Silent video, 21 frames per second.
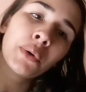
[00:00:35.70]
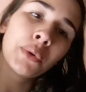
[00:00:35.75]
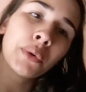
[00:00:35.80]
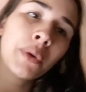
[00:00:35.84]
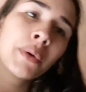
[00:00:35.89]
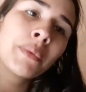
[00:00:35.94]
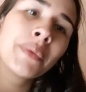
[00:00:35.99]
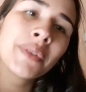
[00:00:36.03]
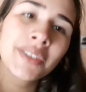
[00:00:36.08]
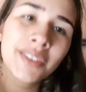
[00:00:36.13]

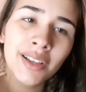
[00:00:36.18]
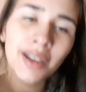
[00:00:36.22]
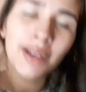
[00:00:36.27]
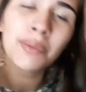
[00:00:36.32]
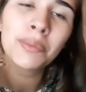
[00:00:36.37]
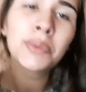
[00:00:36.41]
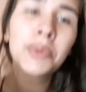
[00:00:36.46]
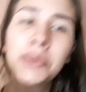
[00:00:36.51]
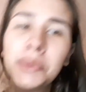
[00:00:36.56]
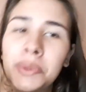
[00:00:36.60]
Oi meus
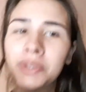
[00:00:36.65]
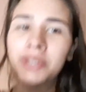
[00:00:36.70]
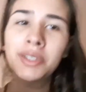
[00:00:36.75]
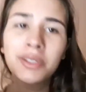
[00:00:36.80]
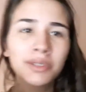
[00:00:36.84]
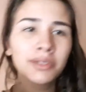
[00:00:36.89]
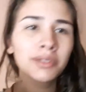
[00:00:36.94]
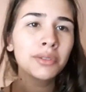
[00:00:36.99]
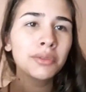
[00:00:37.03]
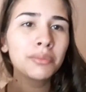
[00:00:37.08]
amores,
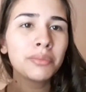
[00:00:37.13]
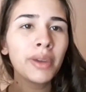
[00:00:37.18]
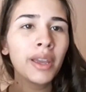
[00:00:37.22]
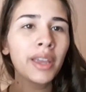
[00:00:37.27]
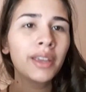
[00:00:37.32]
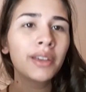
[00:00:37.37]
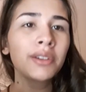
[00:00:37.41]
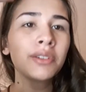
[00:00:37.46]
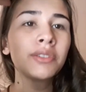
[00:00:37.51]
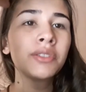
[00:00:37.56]
tudo
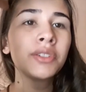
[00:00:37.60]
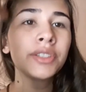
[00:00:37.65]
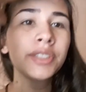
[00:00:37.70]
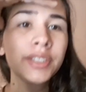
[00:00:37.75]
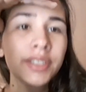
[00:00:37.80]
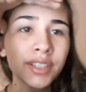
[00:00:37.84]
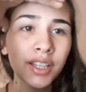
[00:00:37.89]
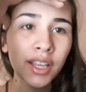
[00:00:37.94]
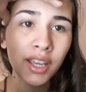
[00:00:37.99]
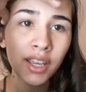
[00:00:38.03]
bem com
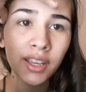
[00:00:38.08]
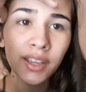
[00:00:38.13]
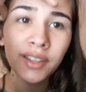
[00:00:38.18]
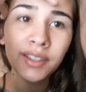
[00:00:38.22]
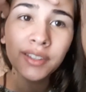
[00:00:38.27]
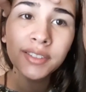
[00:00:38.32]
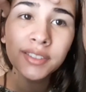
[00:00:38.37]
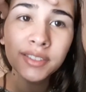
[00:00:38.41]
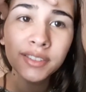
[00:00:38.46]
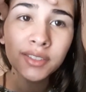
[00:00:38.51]

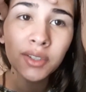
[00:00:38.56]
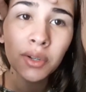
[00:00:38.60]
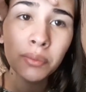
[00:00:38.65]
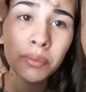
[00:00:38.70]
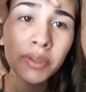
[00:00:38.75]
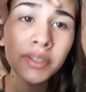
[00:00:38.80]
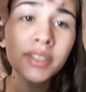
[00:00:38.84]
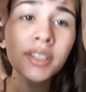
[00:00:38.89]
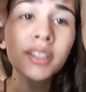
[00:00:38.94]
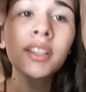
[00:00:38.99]
vocês?
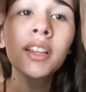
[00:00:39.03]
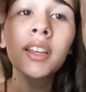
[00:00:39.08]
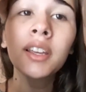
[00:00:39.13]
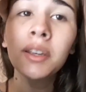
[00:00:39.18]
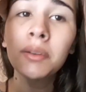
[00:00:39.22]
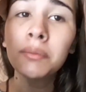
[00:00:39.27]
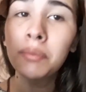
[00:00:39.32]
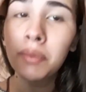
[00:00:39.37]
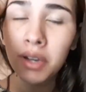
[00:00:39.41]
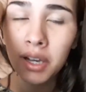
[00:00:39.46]
Começando aqui
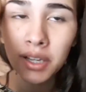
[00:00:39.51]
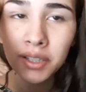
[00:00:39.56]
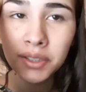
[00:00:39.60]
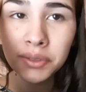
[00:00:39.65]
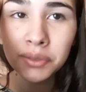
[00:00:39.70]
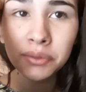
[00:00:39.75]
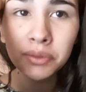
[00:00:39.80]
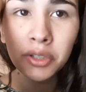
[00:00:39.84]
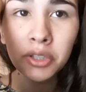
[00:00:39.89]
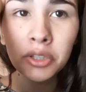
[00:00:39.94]
mais
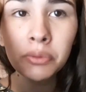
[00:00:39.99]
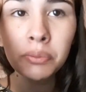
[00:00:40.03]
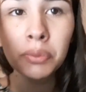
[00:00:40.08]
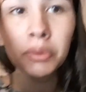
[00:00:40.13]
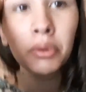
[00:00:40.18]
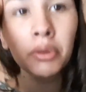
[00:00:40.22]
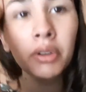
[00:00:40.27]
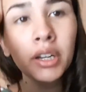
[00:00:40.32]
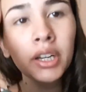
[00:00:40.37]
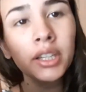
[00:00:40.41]
um vídeo
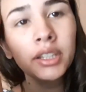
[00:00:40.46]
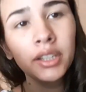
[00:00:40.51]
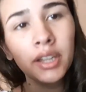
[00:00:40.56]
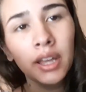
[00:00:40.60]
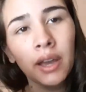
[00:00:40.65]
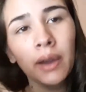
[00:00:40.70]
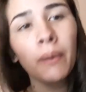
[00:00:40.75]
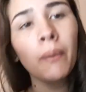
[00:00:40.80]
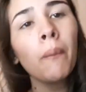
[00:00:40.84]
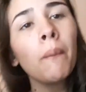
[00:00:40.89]
pro
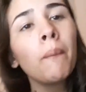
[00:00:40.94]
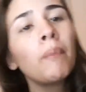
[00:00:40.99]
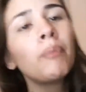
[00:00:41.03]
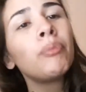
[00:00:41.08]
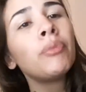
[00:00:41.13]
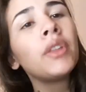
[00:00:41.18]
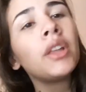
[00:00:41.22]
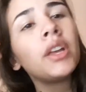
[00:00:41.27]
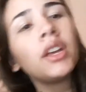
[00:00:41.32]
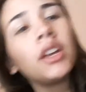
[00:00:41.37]
canal
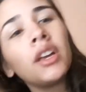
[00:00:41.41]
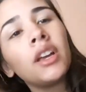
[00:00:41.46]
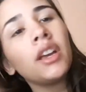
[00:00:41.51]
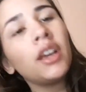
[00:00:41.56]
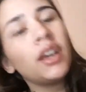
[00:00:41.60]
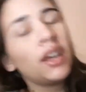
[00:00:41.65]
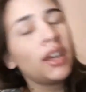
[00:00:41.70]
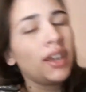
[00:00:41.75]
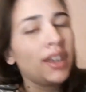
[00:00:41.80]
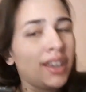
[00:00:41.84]

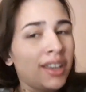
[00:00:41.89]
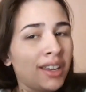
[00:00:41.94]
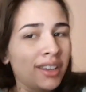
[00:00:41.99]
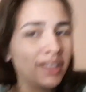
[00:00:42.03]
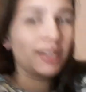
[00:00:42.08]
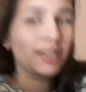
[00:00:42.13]
é,